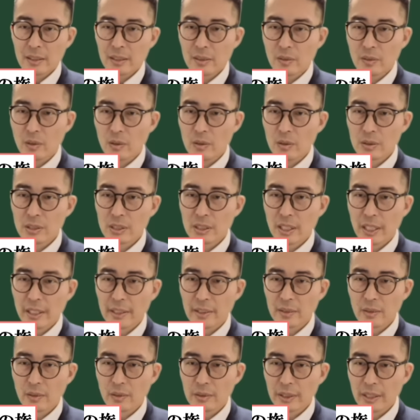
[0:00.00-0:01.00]
農地転
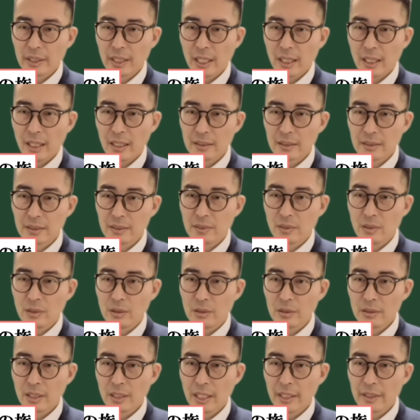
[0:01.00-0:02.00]
用にかかる
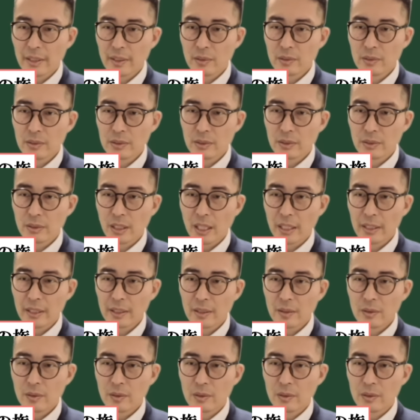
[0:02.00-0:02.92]
法第よん条だいいっ